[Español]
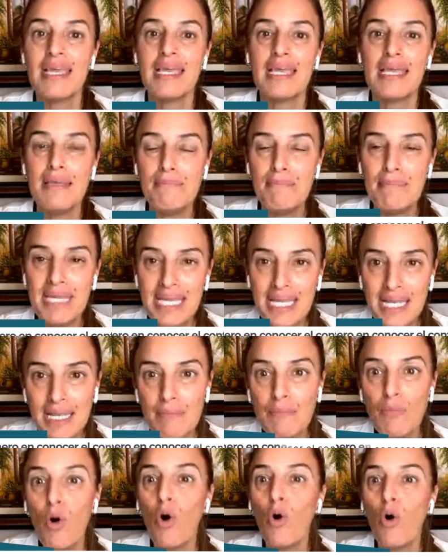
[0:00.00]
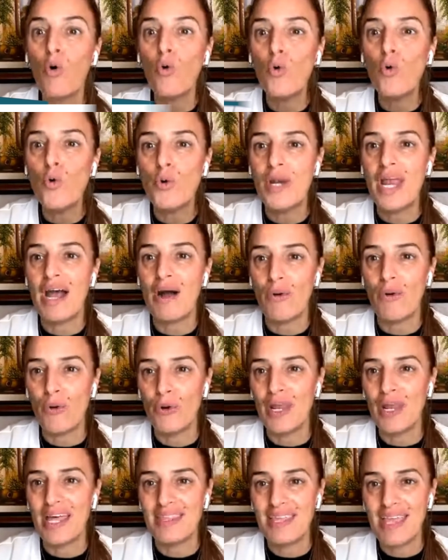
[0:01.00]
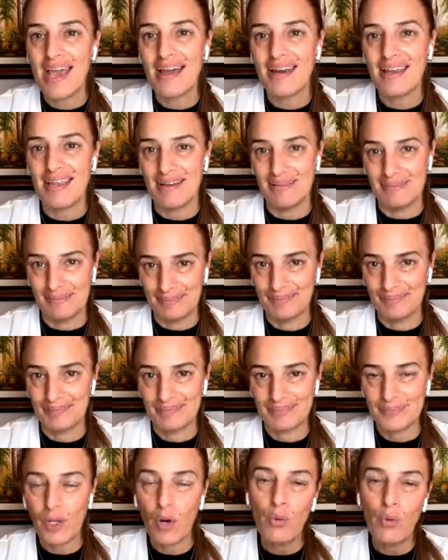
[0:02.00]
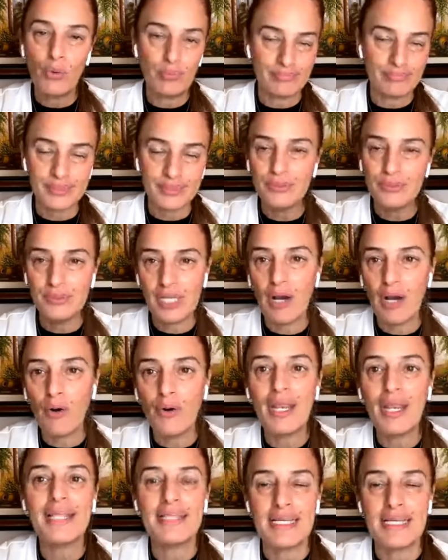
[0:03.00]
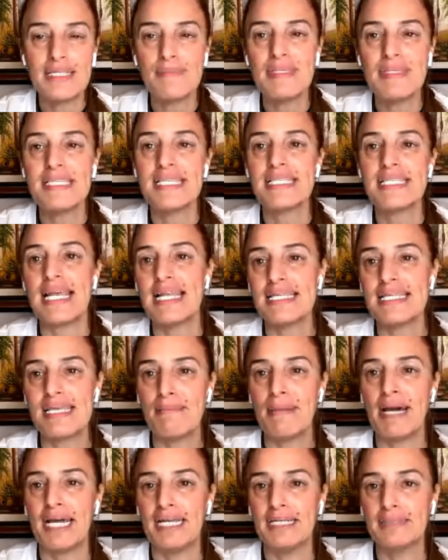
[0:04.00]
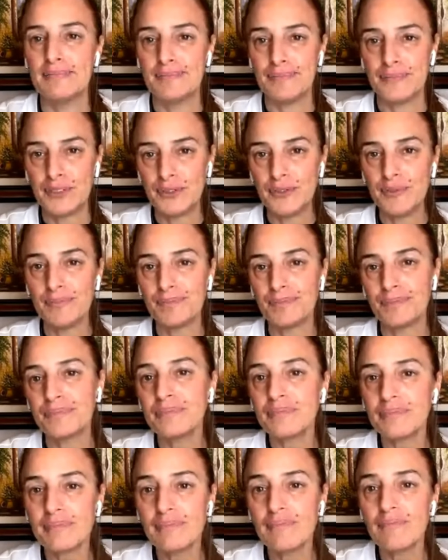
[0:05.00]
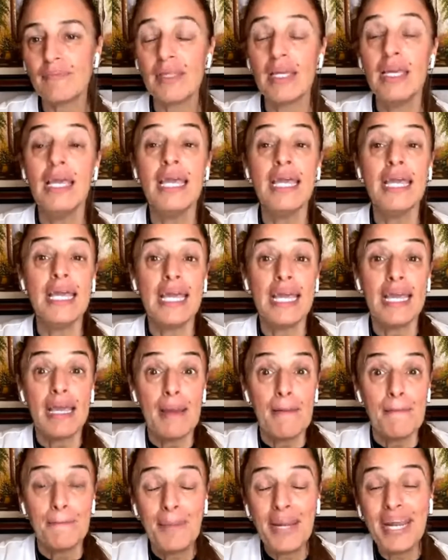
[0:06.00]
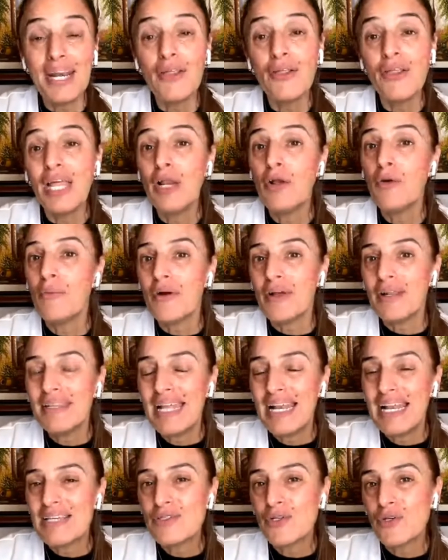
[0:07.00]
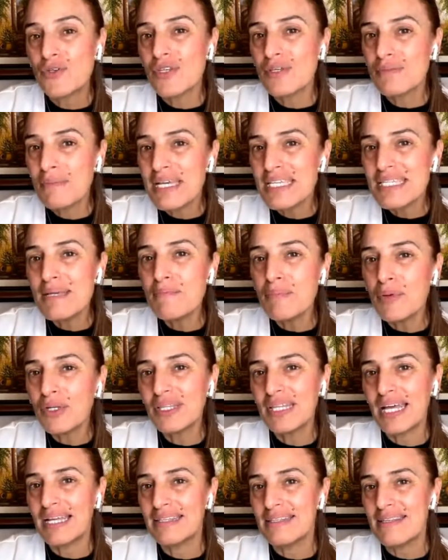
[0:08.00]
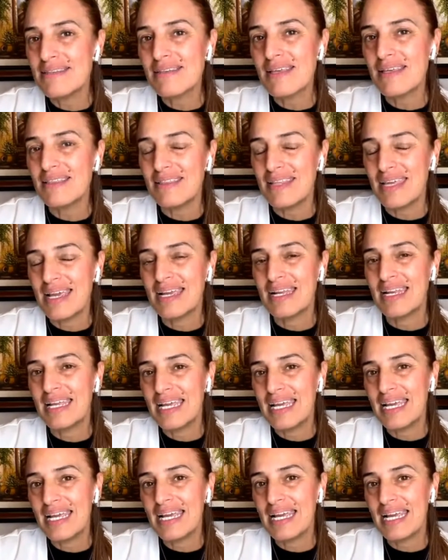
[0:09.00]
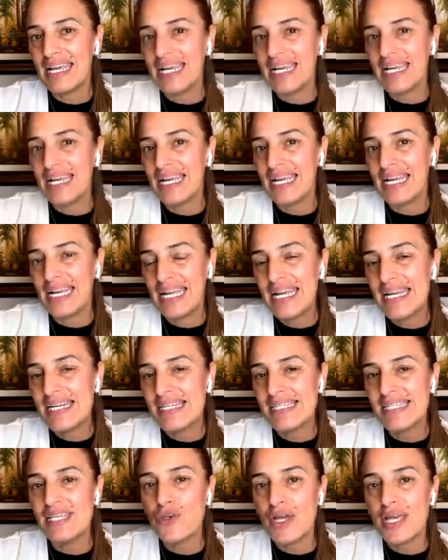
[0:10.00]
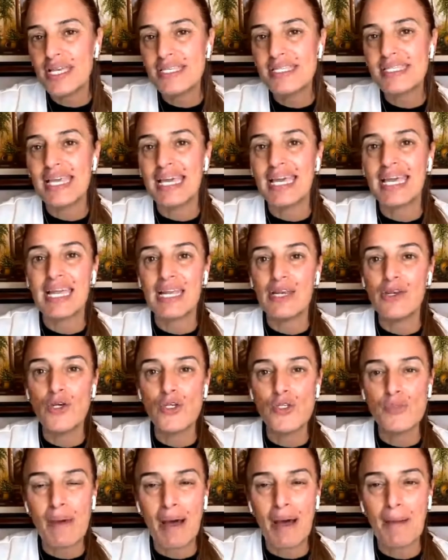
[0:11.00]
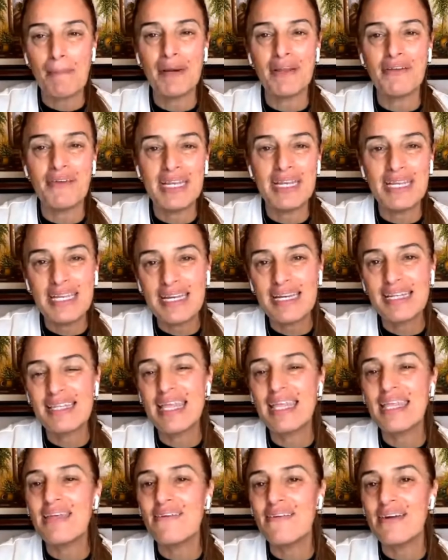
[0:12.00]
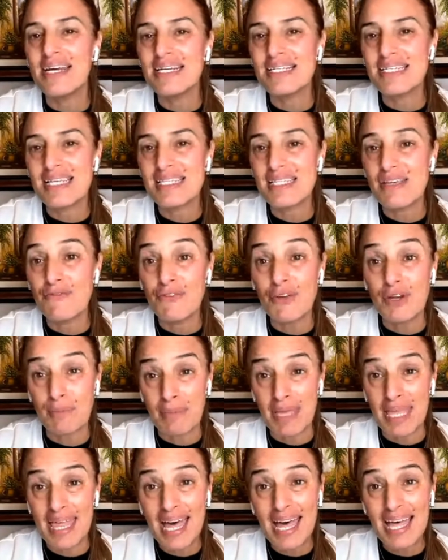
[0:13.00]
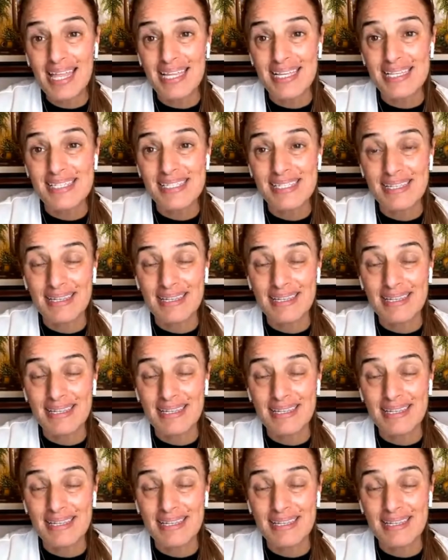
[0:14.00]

y mínimo una hora diaria o una hora tres veces a la semana, ¿no? Pero de, lo, de las cosas más importantes que tiene el ejercicio es que nos va a prevenir de diversas enfermedades.